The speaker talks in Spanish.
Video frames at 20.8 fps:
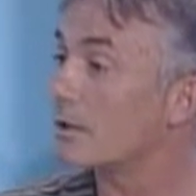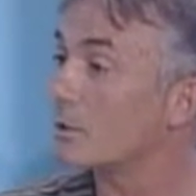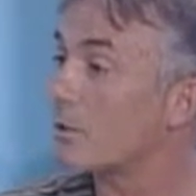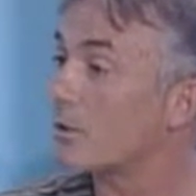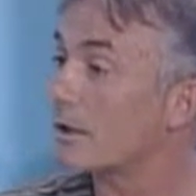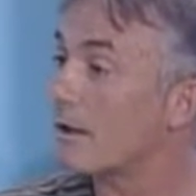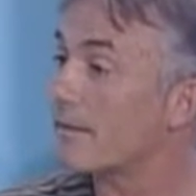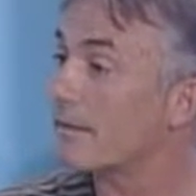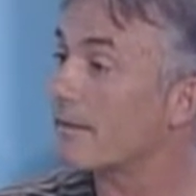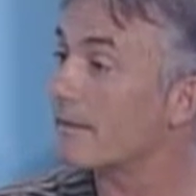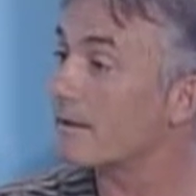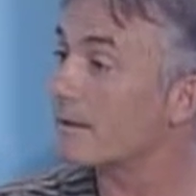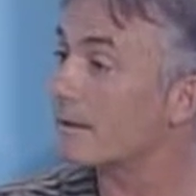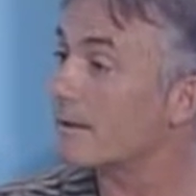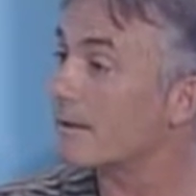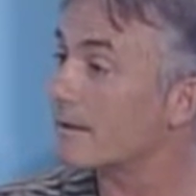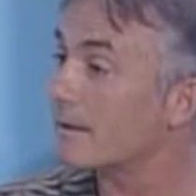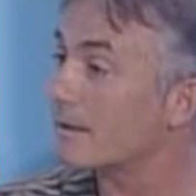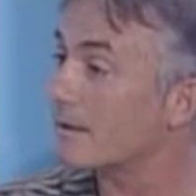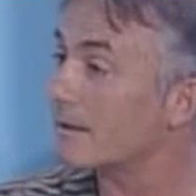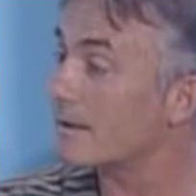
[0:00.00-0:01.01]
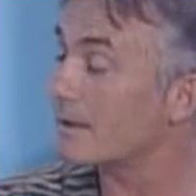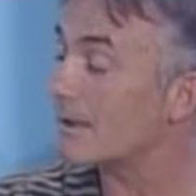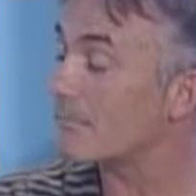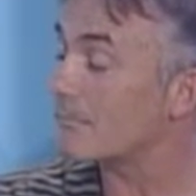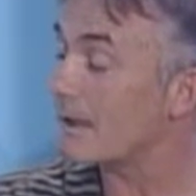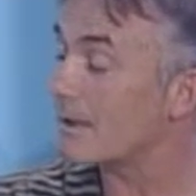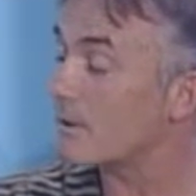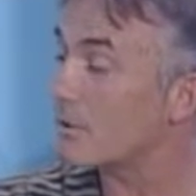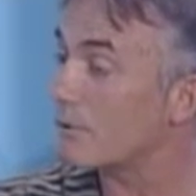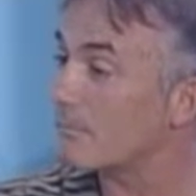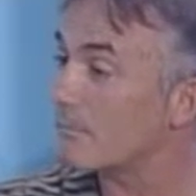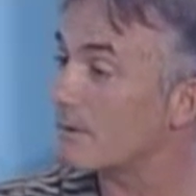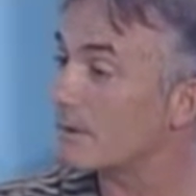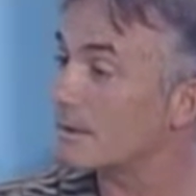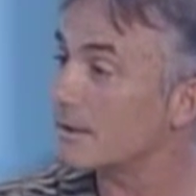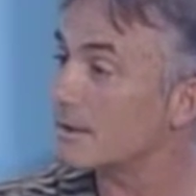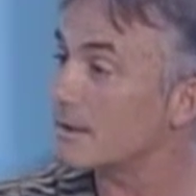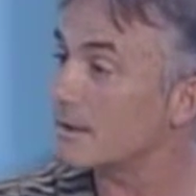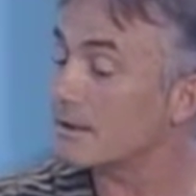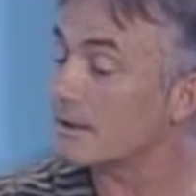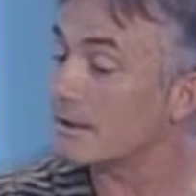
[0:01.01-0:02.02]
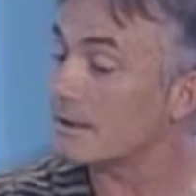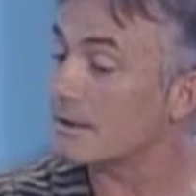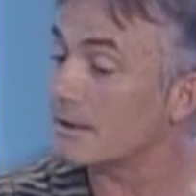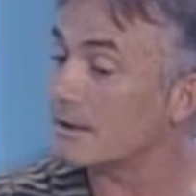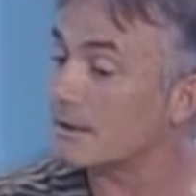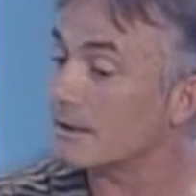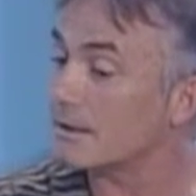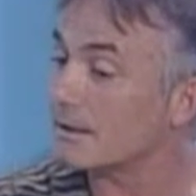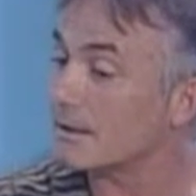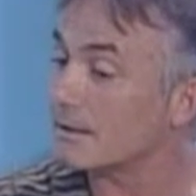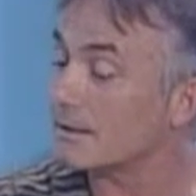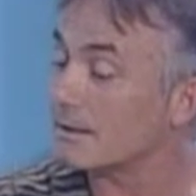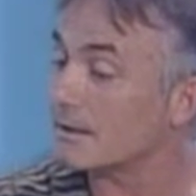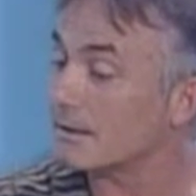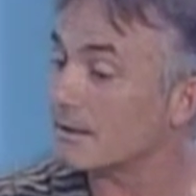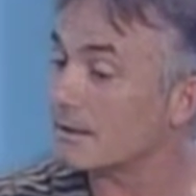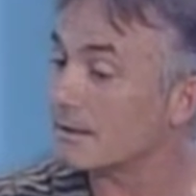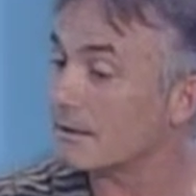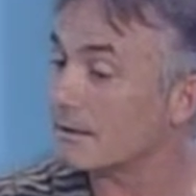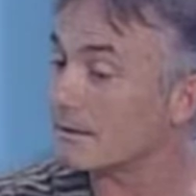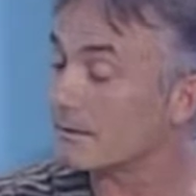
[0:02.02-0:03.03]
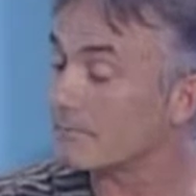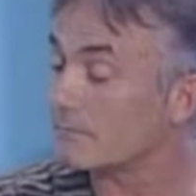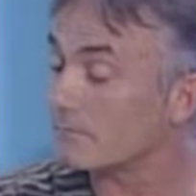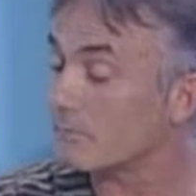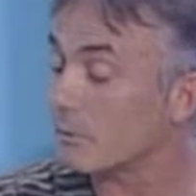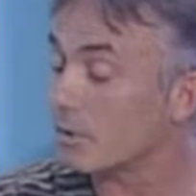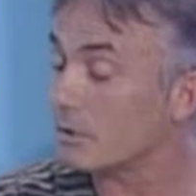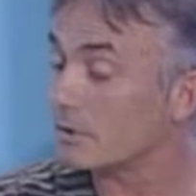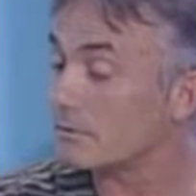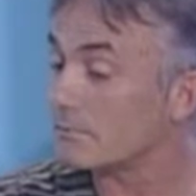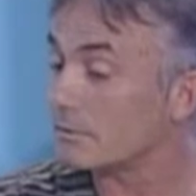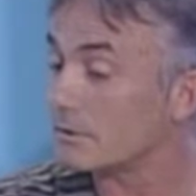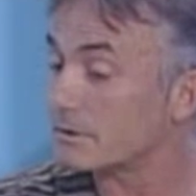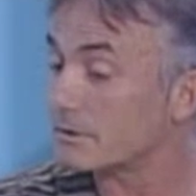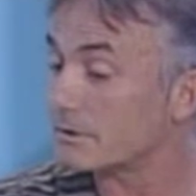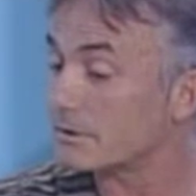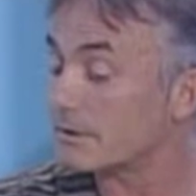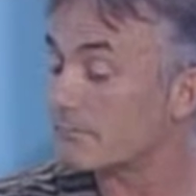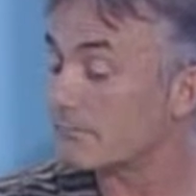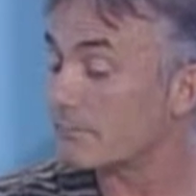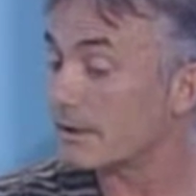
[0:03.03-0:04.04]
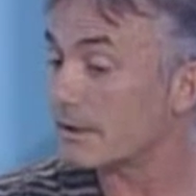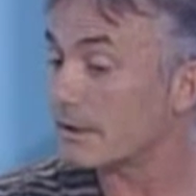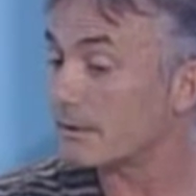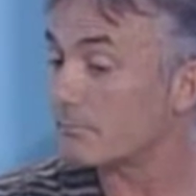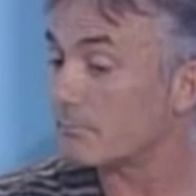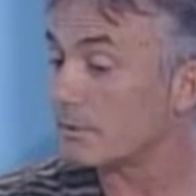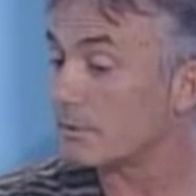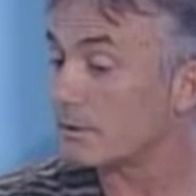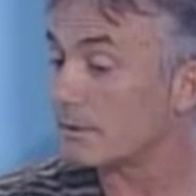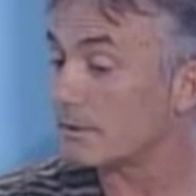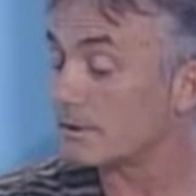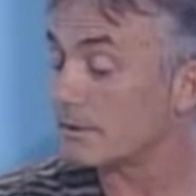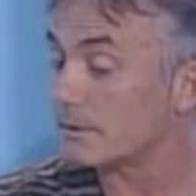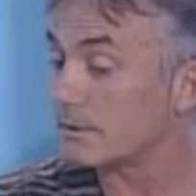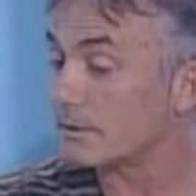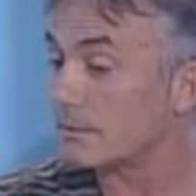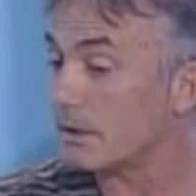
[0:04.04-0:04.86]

lo que hace que mayormente que, bueno, pues siempre pues,